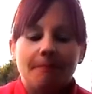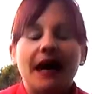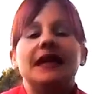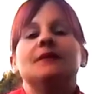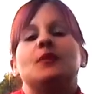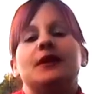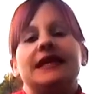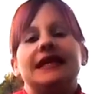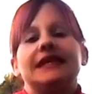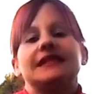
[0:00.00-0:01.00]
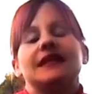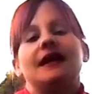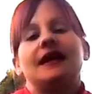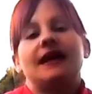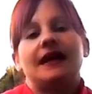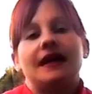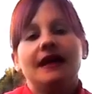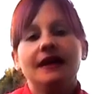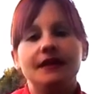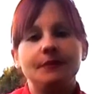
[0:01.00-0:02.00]
Vale, pues ah,
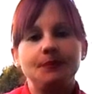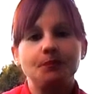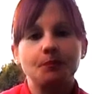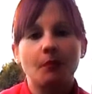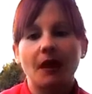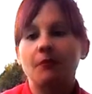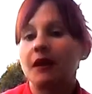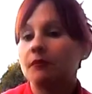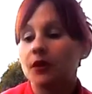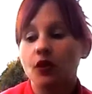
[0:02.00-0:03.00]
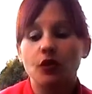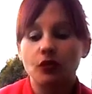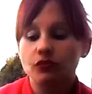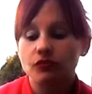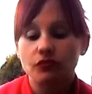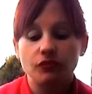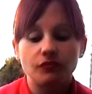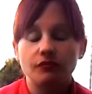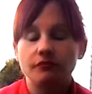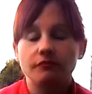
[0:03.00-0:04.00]
me, envió
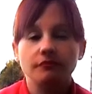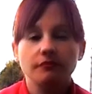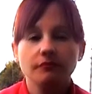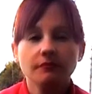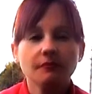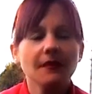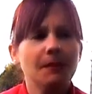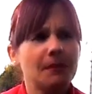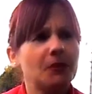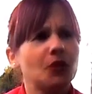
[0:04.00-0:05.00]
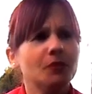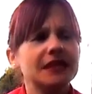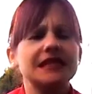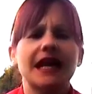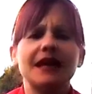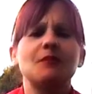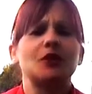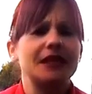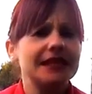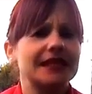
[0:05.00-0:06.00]
un, me envió un mensaje
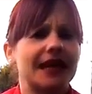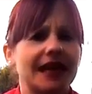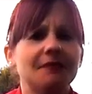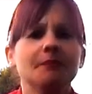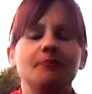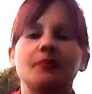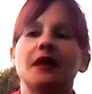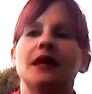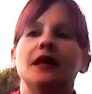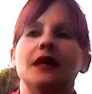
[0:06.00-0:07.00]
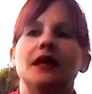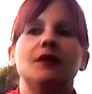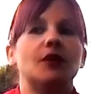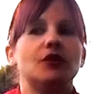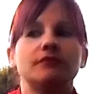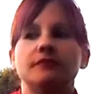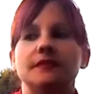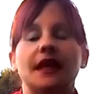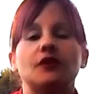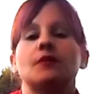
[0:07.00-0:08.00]
por Instagram y bueno,
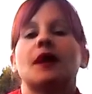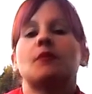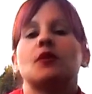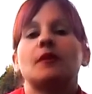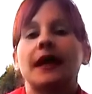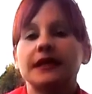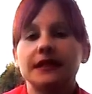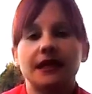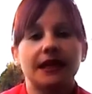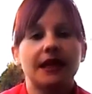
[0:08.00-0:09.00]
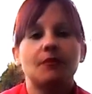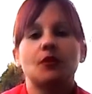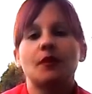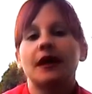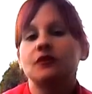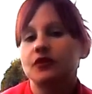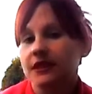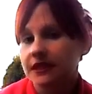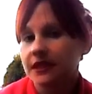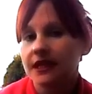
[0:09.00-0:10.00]
dándome a probar si quería probar los
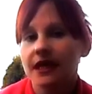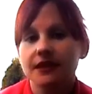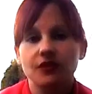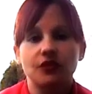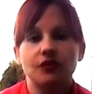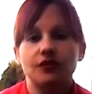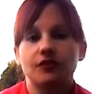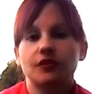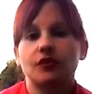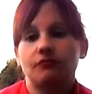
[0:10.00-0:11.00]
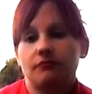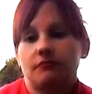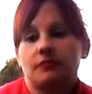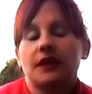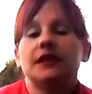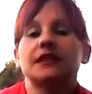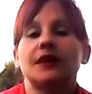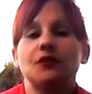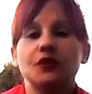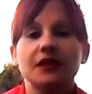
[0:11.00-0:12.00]
seis días con, con el
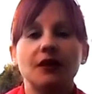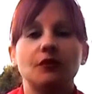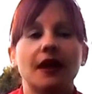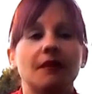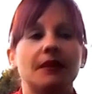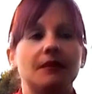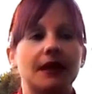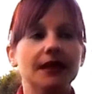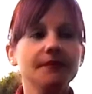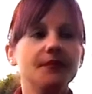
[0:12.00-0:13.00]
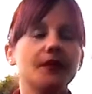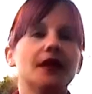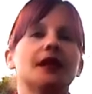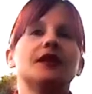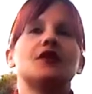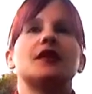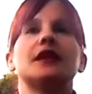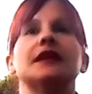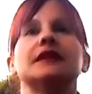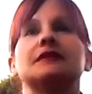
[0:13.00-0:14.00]
desayuno saludable, ¿vale?
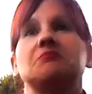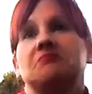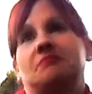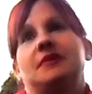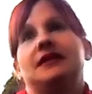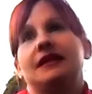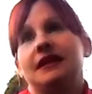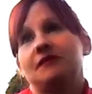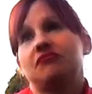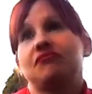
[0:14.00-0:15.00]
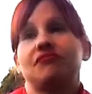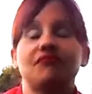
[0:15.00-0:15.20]
Entonces pensé,